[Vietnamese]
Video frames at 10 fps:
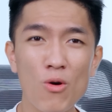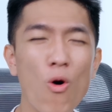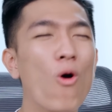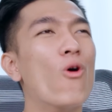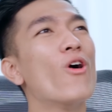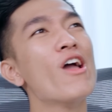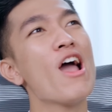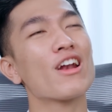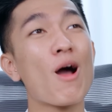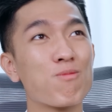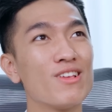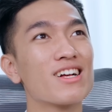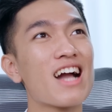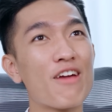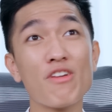Ôi, đọc
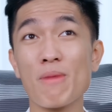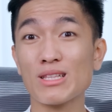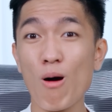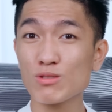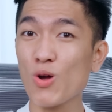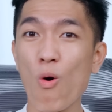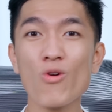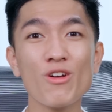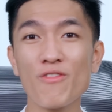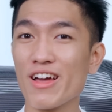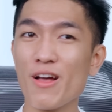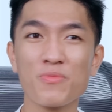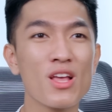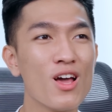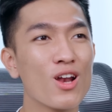những cái về mặt thông số như vậy ấy,
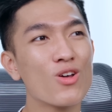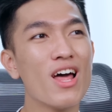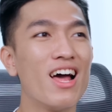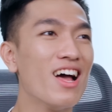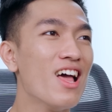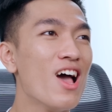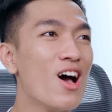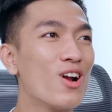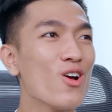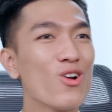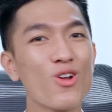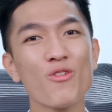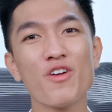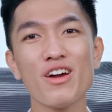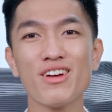nó đã nó
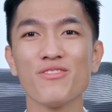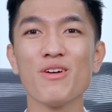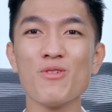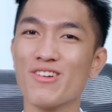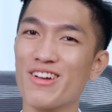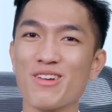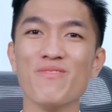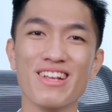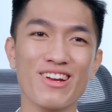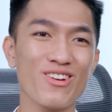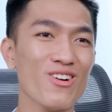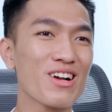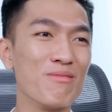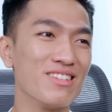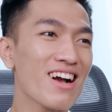nó với với một người như mình thì nó
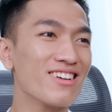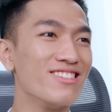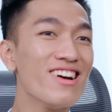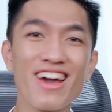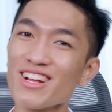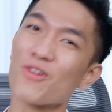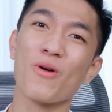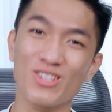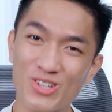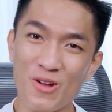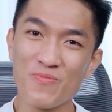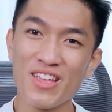cảm giác ướt hết cả quần rồi.